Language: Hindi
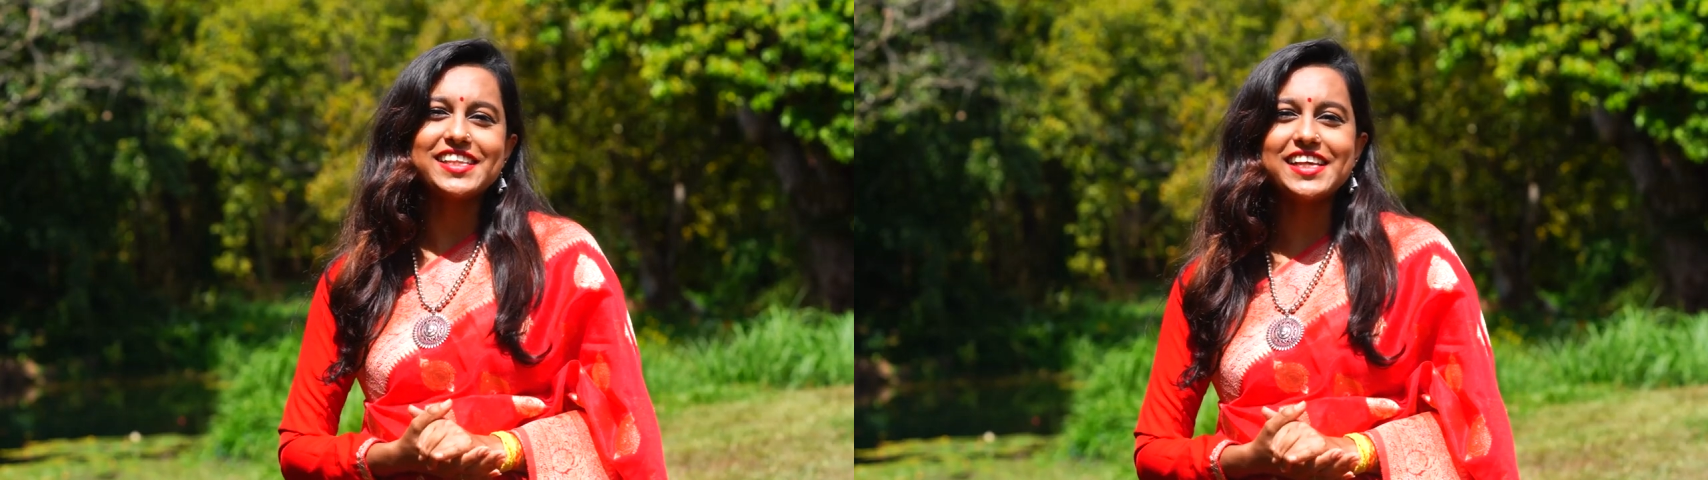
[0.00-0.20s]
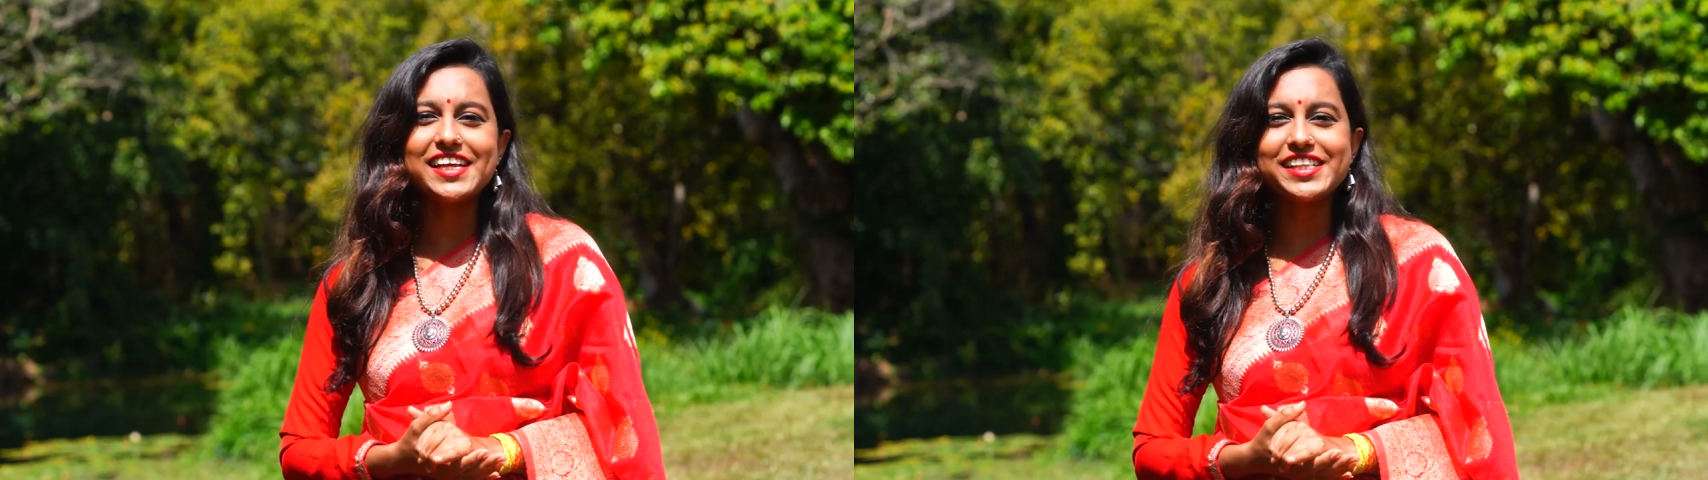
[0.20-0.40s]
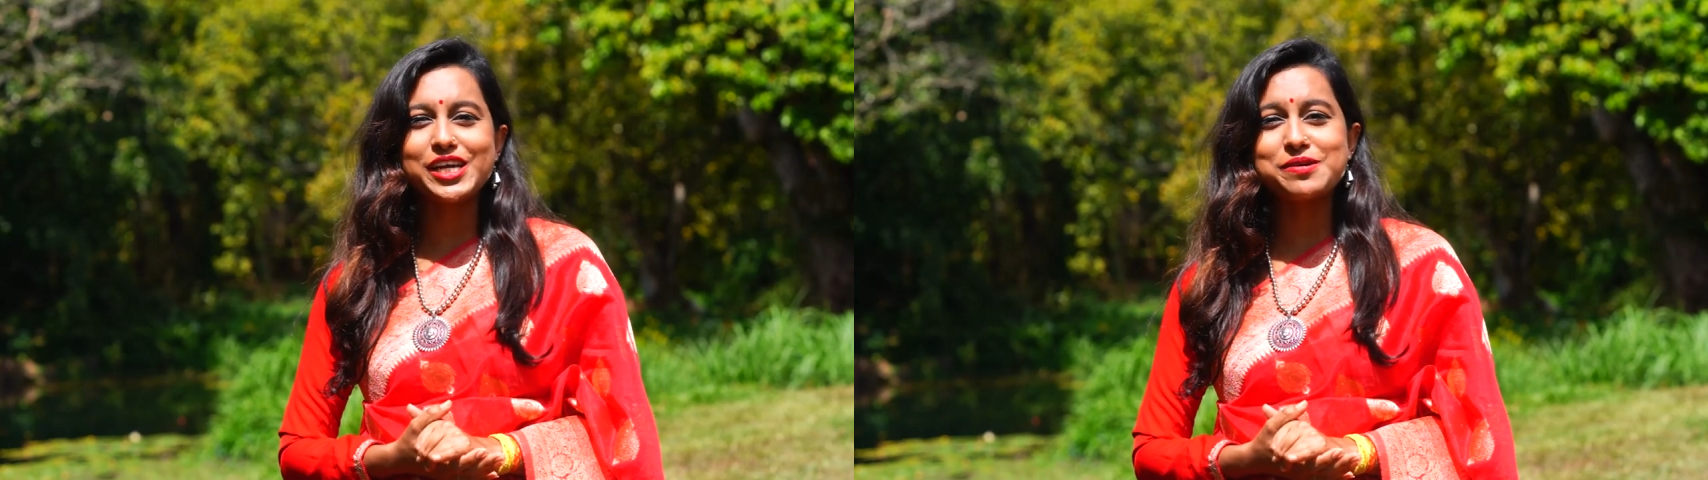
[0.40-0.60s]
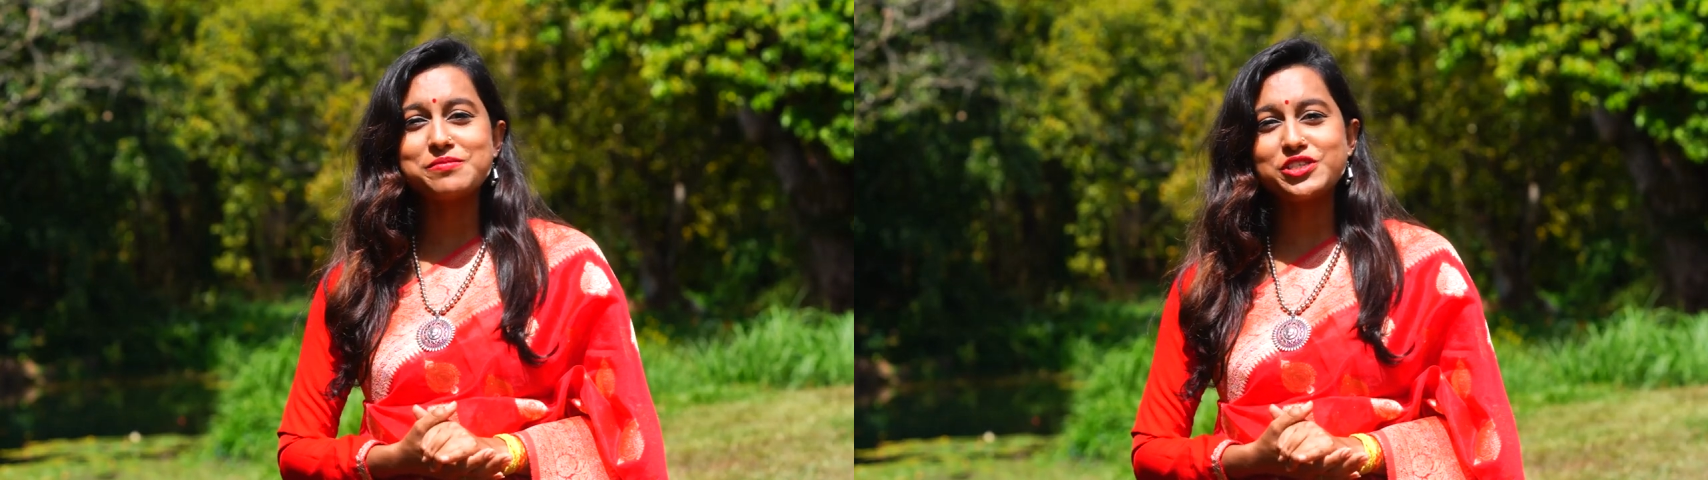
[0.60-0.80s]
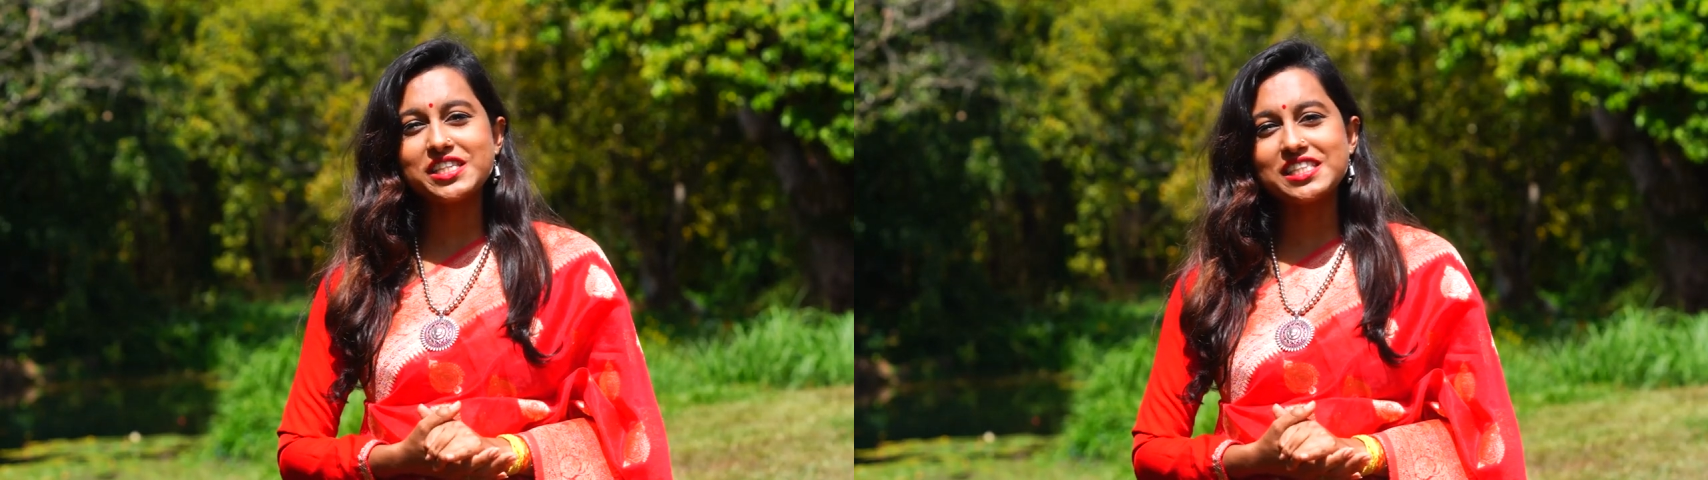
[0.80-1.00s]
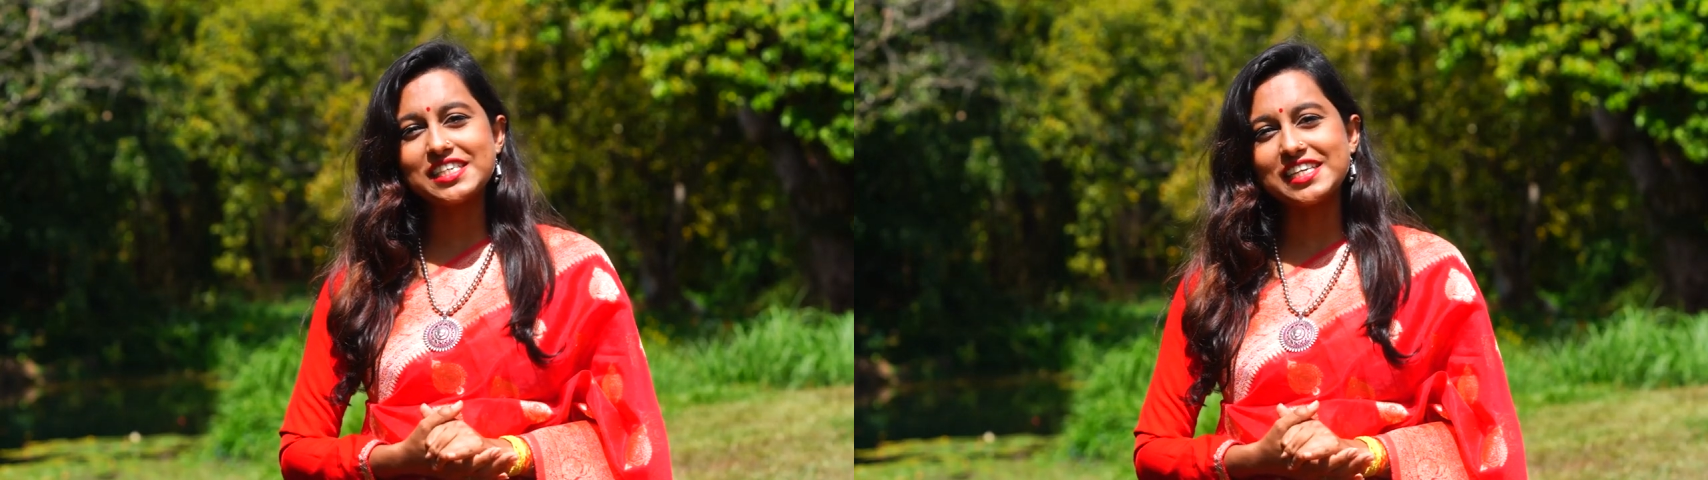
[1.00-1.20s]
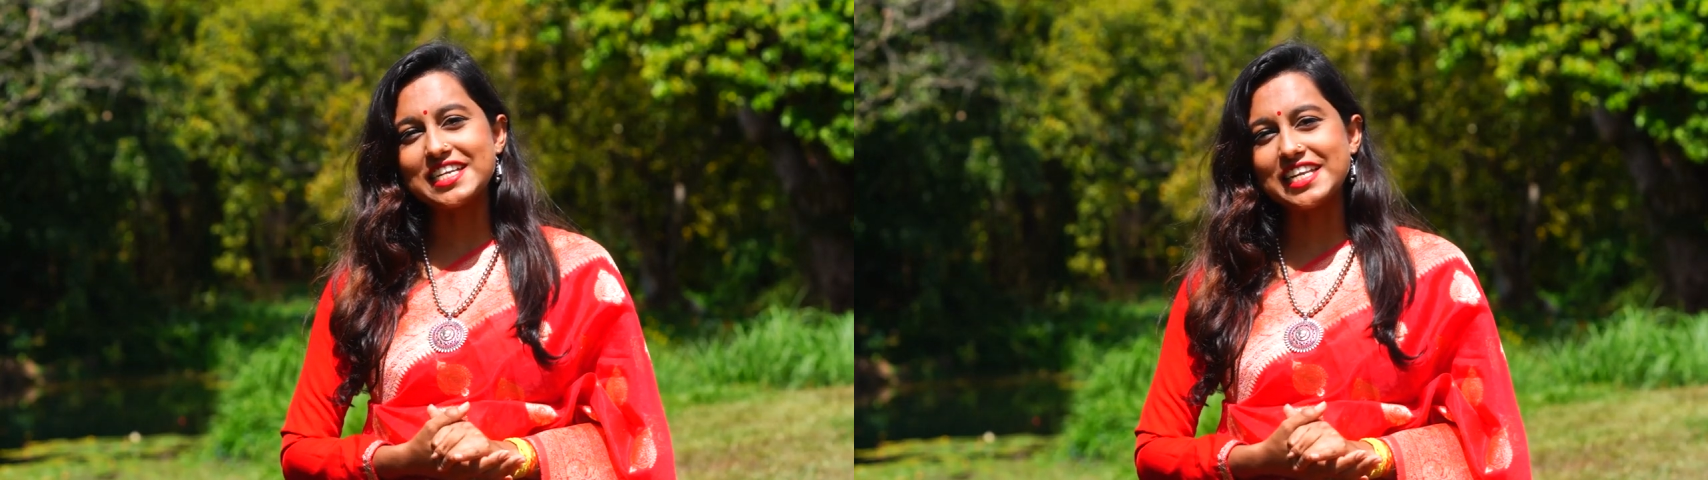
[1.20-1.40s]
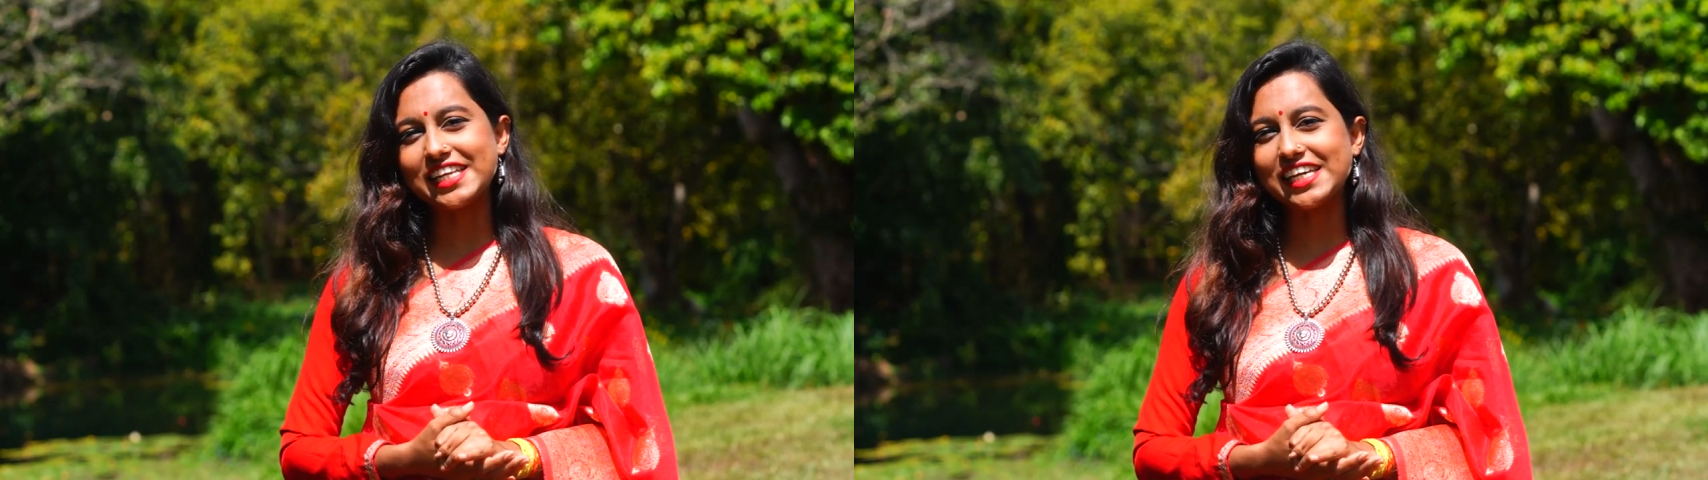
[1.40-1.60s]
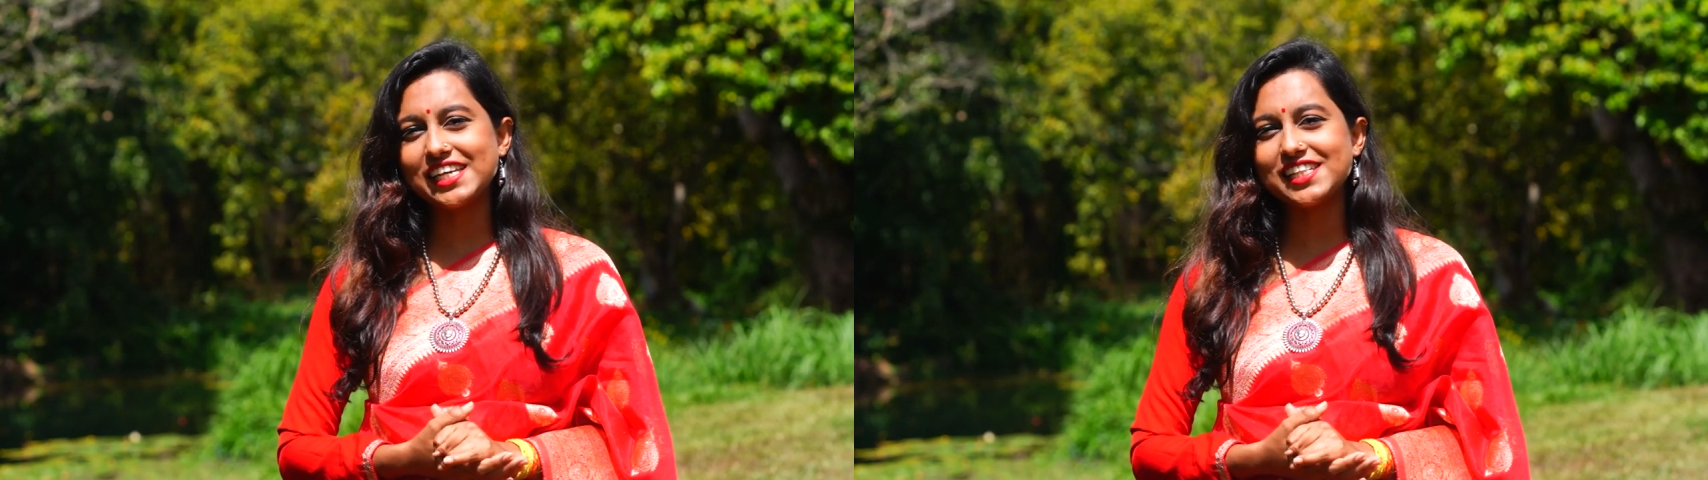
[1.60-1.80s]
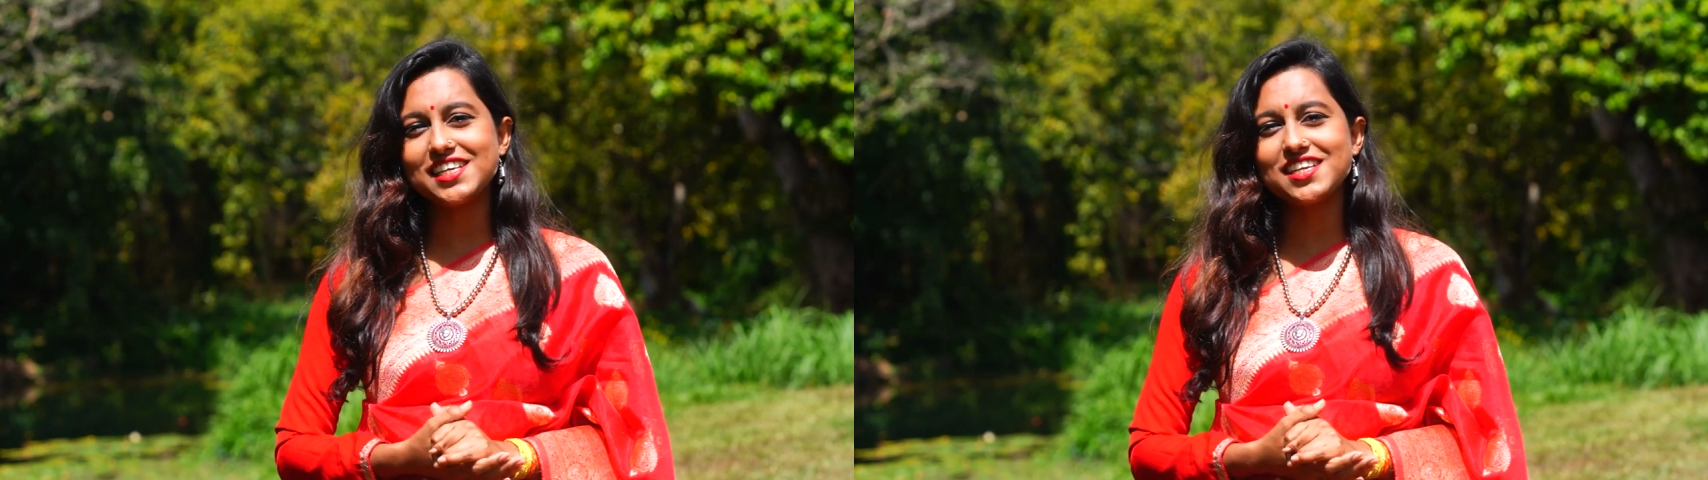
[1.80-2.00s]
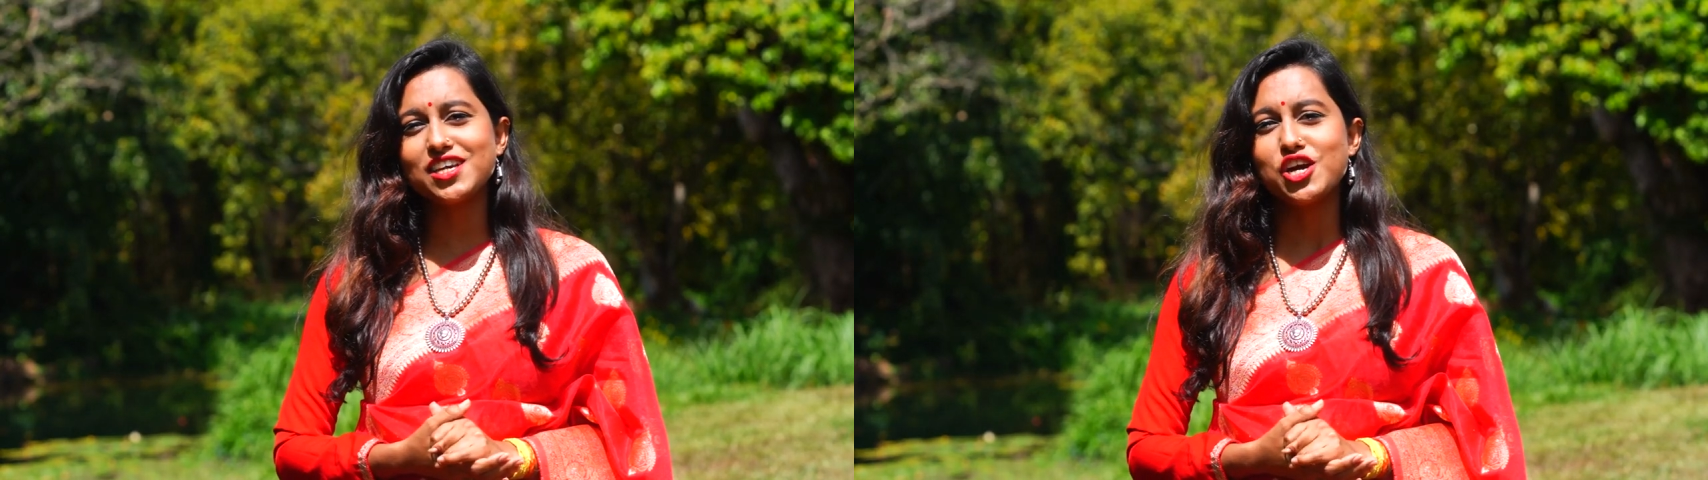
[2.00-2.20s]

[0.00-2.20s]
त्रेतयं चन्द्रघण्टेति